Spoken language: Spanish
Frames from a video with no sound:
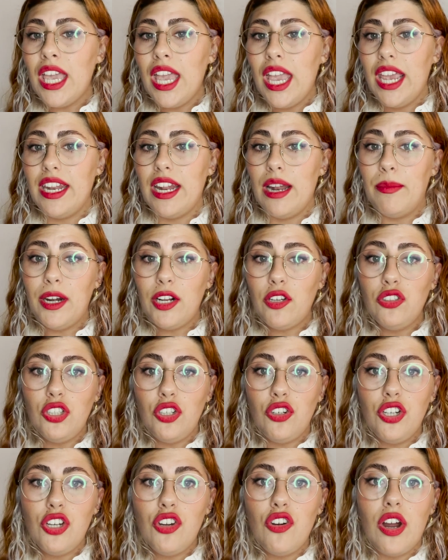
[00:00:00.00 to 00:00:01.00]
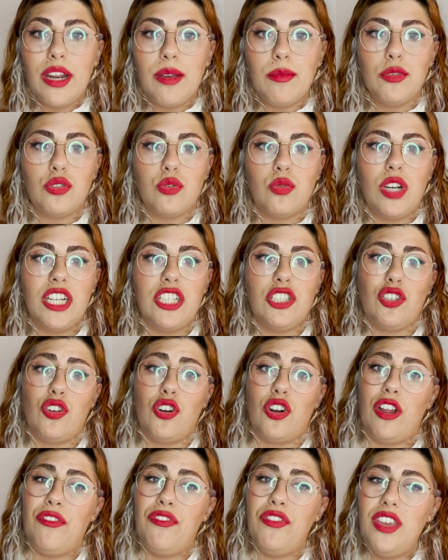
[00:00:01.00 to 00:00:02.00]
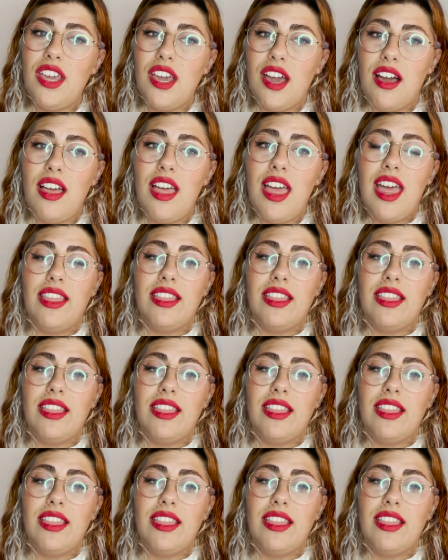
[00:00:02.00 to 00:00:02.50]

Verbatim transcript: En el marco teórico haremos una historiografía